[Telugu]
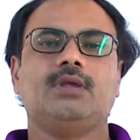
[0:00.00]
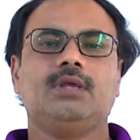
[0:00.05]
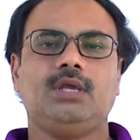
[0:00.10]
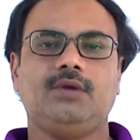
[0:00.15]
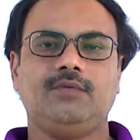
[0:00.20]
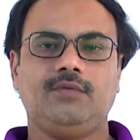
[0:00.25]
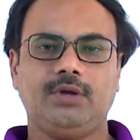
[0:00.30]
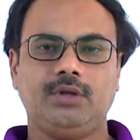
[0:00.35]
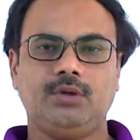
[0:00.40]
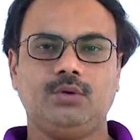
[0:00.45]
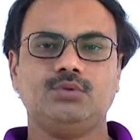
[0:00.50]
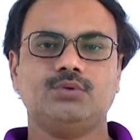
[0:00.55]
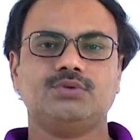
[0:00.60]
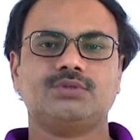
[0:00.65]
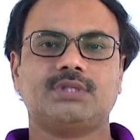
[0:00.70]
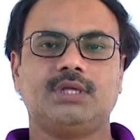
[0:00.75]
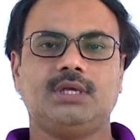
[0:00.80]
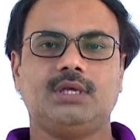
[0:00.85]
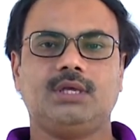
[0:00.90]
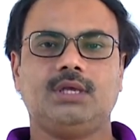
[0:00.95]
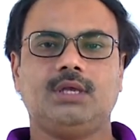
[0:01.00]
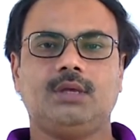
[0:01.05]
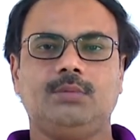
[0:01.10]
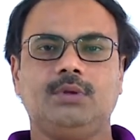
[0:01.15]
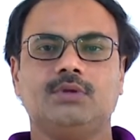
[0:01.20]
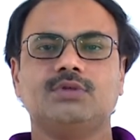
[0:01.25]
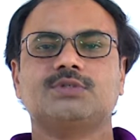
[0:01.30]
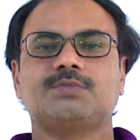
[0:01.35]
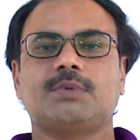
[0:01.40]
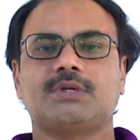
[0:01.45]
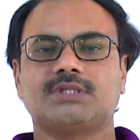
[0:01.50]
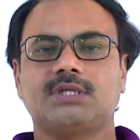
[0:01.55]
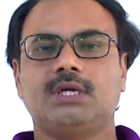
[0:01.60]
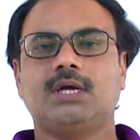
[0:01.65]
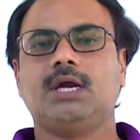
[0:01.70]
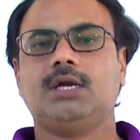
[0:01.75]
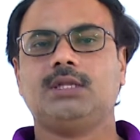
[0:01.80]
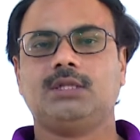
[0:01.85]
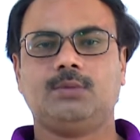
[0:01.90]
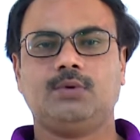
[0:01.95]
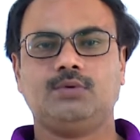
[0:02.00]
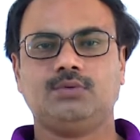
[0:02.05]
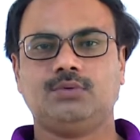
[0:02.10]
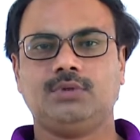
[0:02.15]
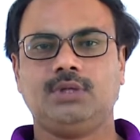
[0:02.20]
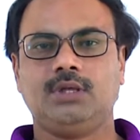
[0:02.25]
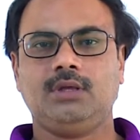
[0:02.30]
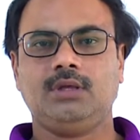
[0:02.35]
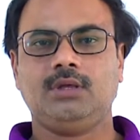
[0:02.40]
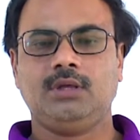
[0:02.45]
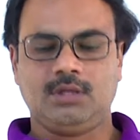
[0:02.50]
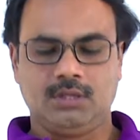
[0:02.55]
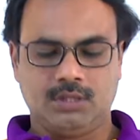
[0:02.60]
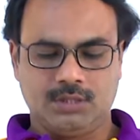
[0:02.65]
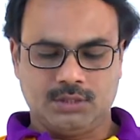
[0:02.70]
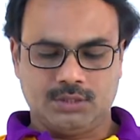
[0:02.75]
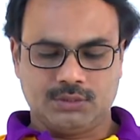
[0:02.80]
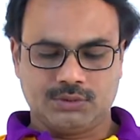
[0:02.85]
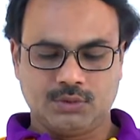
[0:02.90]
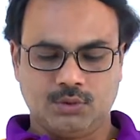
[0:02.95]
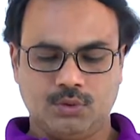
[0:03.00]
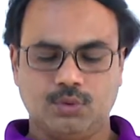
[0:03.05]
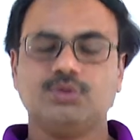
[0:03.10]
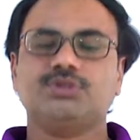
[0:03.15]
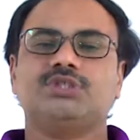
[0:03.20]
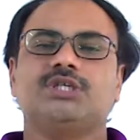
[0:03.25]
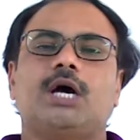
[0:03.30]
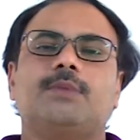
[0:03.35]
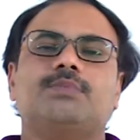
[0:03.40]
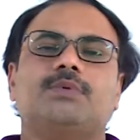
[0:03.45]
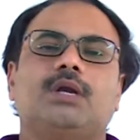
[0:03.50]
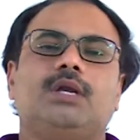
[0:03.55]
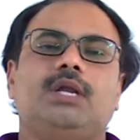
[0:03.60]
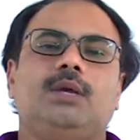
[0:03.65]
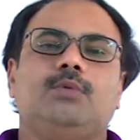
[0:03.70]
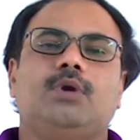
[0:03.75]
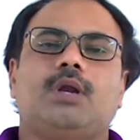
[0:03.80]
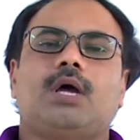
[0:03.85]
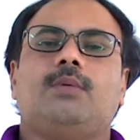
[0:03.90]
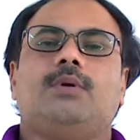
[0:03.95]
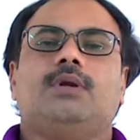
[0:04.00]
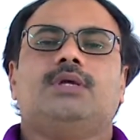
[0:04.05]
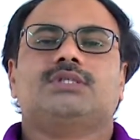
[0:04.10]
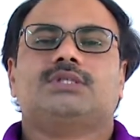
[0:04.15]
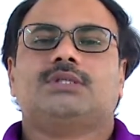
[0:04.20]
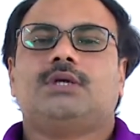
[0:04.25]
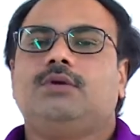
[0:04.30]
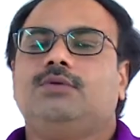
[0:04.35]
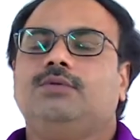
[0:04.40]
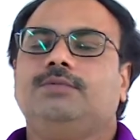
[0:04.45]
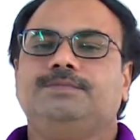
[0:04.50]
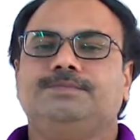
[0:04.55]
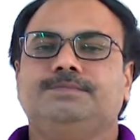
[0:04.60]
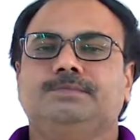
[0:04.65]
ఈ వీడియో చూస్తే మీకు స్పష్టంగా అర్థమవుతుంది సో చాప్టర్ నేమ్ లాభ నష్టాలు